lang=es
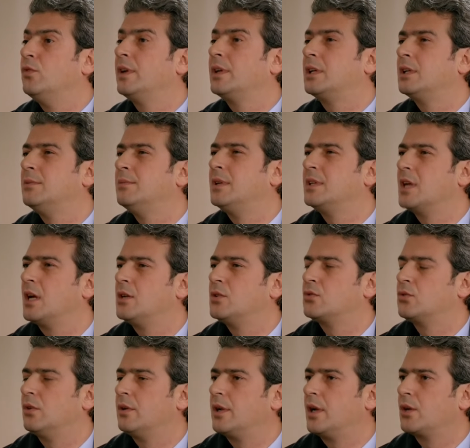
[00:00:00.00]
Me gustaría
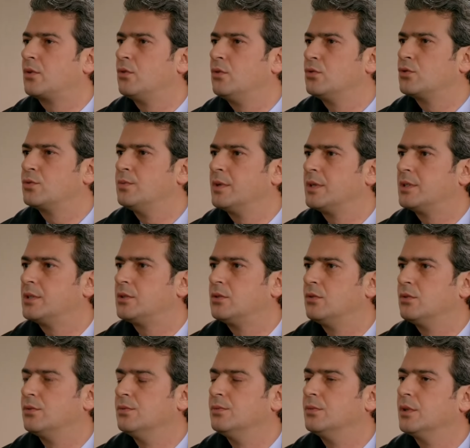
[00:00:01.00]
hablar con mi cliente a
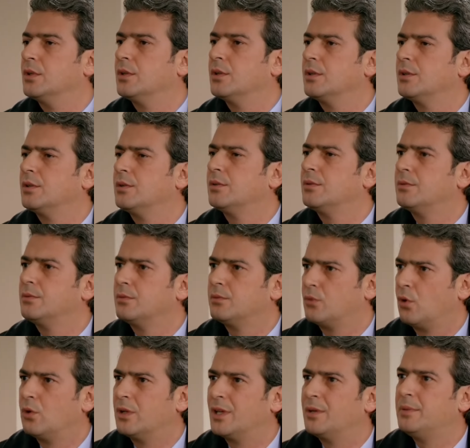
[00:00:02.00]
solas para que me
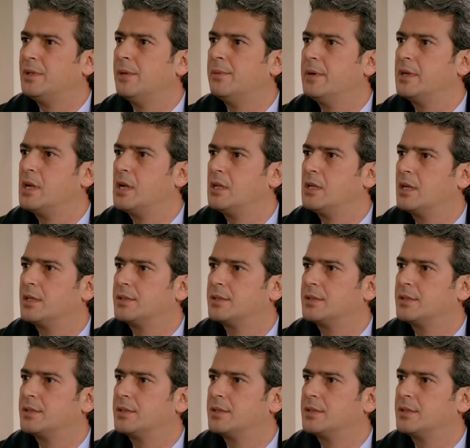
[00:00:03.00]
pueda contar la